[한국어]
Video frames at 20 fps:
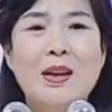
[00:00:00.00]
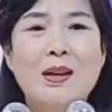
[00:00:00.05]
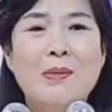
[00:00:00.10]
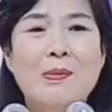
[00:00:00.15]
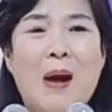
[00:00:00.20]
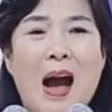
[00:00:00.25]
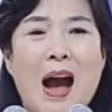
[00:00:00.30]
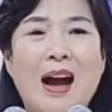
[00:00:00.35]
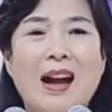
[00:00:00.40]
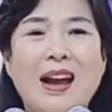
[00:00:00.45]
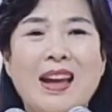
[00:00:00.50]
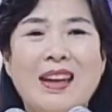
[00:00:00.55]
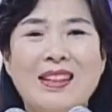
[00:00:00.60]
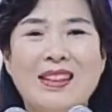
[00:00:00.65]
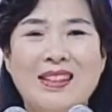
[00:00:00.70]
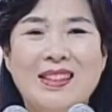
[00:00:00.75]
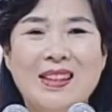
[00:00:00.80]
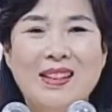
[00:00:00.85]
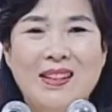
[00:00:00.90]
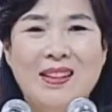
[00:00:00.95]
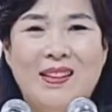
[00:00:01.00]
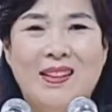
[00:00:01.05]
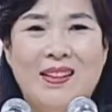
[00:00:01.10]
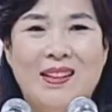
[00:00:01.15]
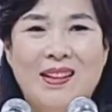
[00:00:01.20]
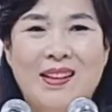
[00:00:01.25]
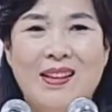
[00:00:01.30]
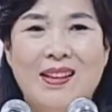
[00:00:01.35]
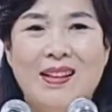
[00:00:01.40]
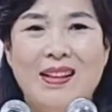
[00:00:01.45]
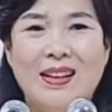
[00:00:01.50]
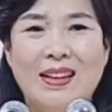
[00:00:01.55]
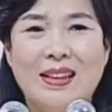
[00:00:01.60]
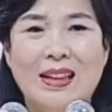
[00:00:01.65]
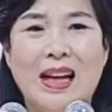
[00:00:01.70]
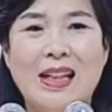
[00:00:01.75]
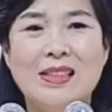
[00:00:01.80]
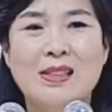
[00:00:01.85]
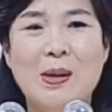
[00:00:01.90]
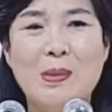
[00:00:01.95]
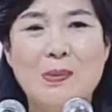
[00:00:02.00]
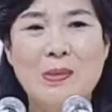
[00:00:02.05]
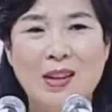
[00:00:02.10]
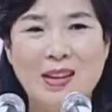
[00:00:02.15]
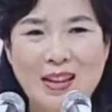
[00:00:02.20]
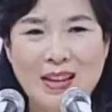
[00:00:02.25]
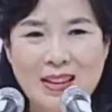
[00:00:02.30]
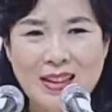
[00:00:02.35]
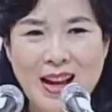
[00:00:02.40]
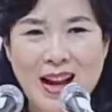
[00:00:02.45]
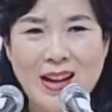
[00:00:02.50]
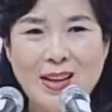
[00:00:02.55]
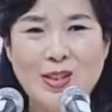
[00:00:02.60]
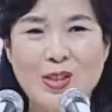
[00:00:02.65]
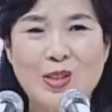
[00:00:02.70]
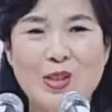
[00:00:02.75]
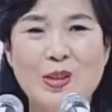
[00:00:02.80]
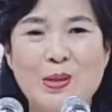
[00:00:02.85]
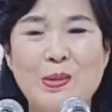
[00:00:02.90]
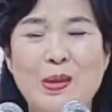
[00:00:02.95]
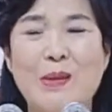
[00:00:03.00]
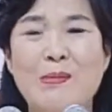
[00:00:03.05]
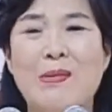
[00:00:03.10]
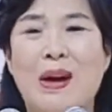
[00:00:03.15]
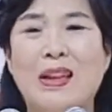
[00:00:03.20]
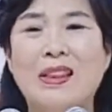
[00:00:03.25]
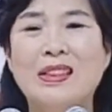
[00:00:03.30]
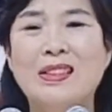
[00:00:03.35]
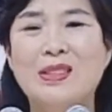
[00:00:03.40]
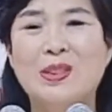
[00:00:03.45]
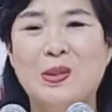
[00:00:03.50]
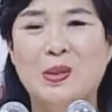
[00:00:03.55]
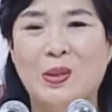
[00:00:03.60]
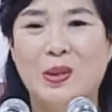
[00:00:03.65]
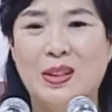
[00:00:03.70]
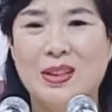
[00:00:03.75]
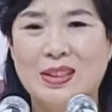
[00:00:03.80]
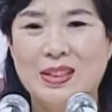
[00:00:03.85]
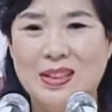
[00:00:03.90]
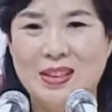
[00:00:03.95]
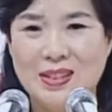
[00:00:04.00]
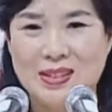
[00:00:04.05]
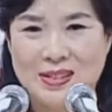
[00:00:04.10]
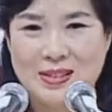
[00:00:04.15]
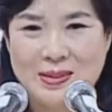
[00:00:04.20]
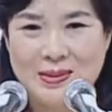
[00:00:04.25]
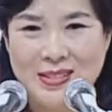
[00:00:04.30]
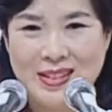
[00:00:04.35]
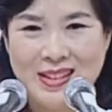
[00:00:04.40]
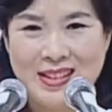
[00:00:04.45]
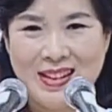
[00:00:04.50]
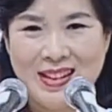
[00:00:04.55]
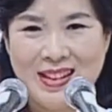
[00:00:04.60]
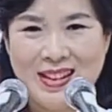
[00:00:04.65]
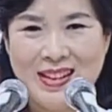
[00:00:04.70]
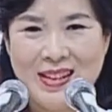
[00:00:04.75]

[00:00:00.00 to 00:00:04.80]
방에는요, 다섯 명이 딱 누우면 맞는 정도의 크기였습니다.